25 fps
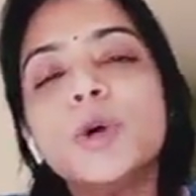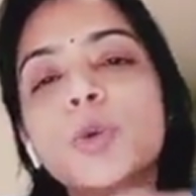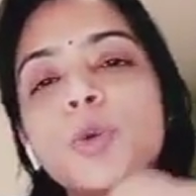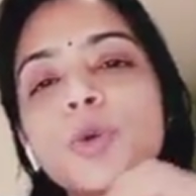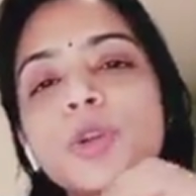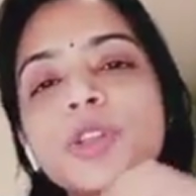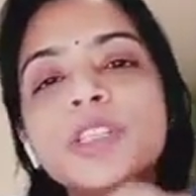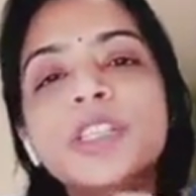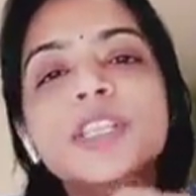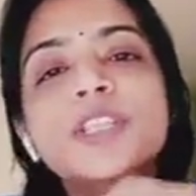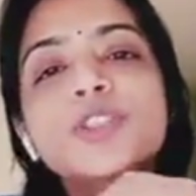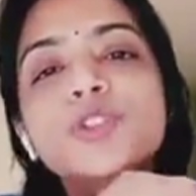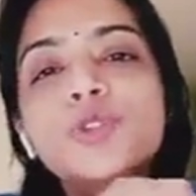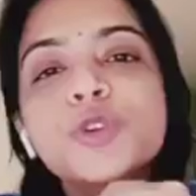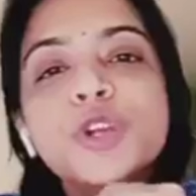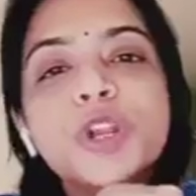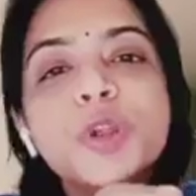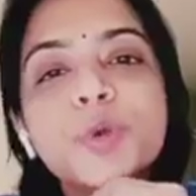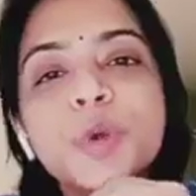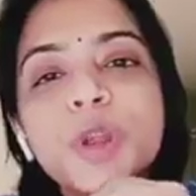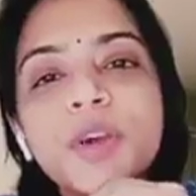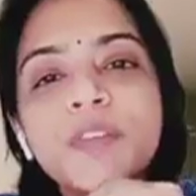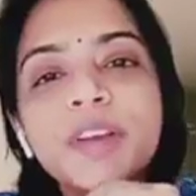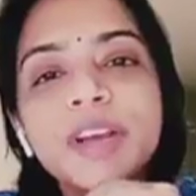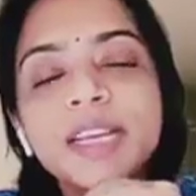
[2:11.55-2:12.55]
ஒரு சிற்றுண்டி
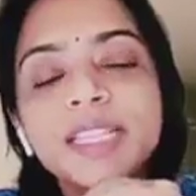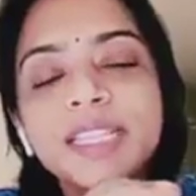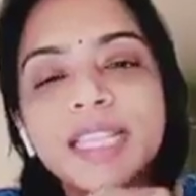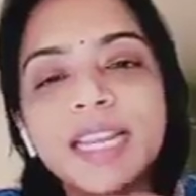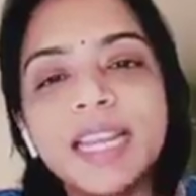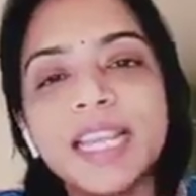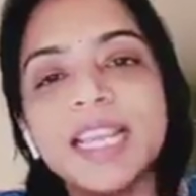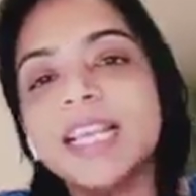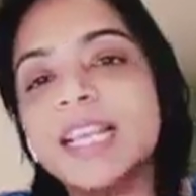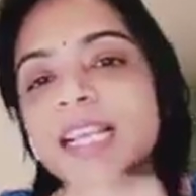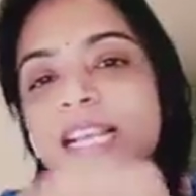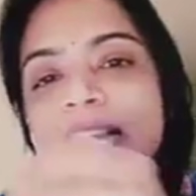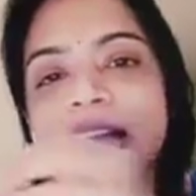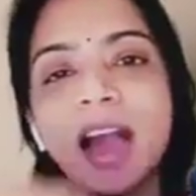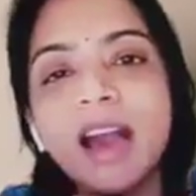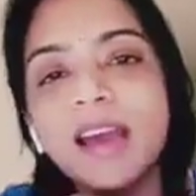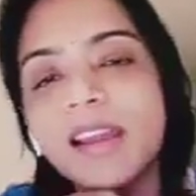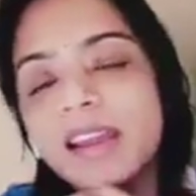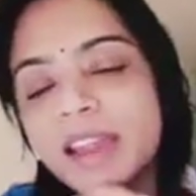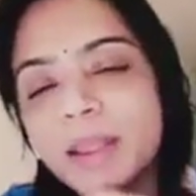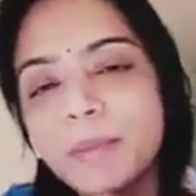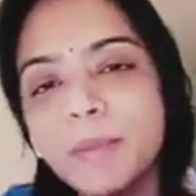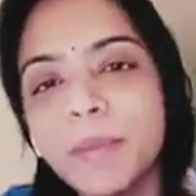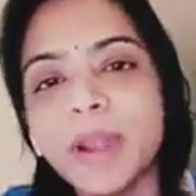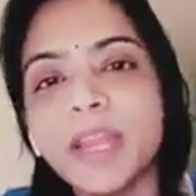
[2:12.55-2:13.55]
உணவகத்துல
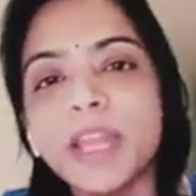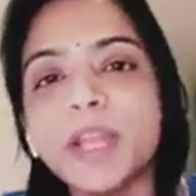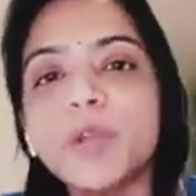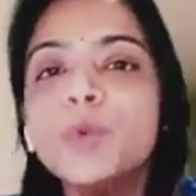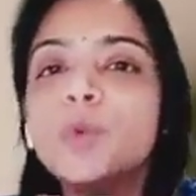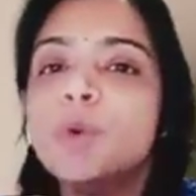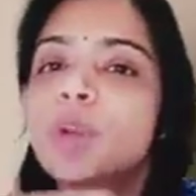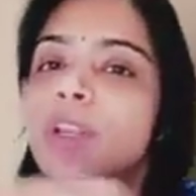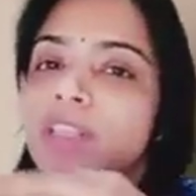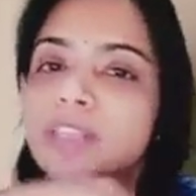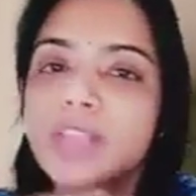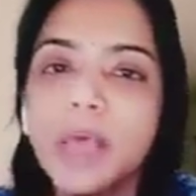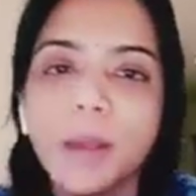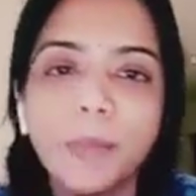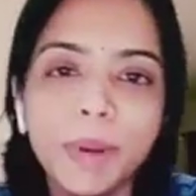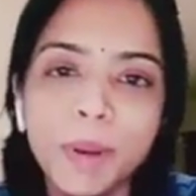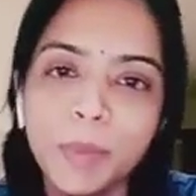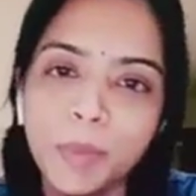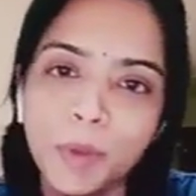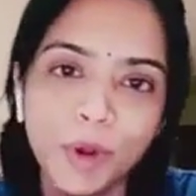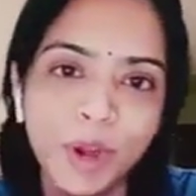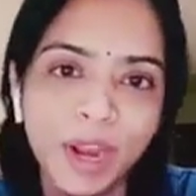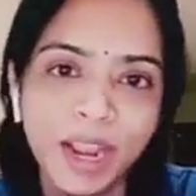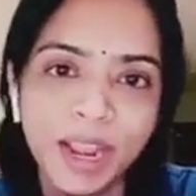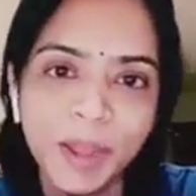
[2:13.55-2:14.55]
காரை பாட்டிட்டு உள்ள சாப்பிட
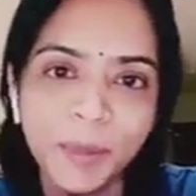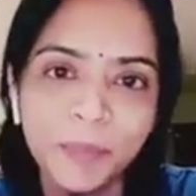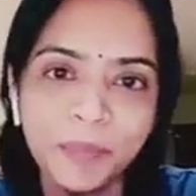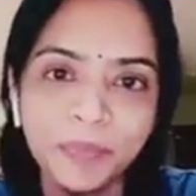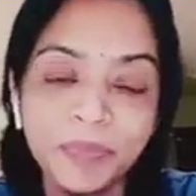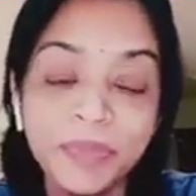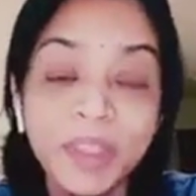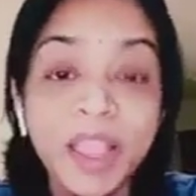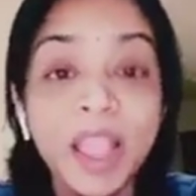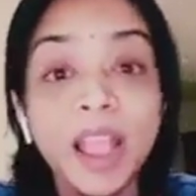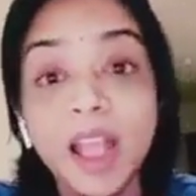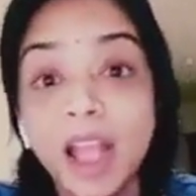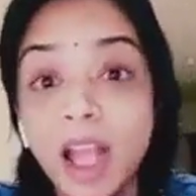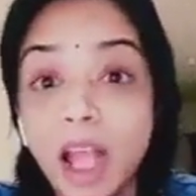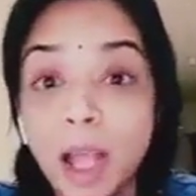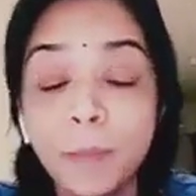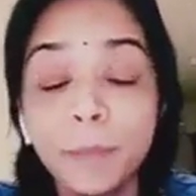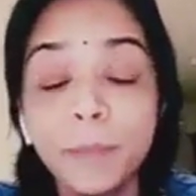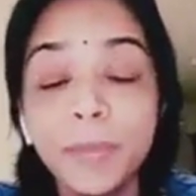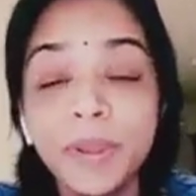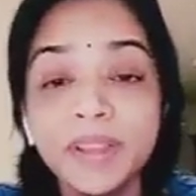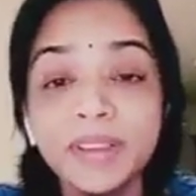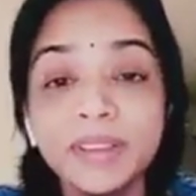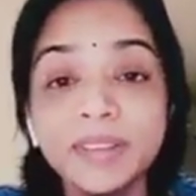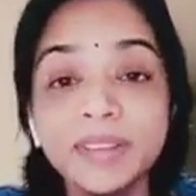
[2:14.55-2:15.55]
போறாங்க
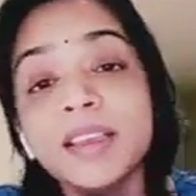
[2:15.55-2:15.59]
அப்ப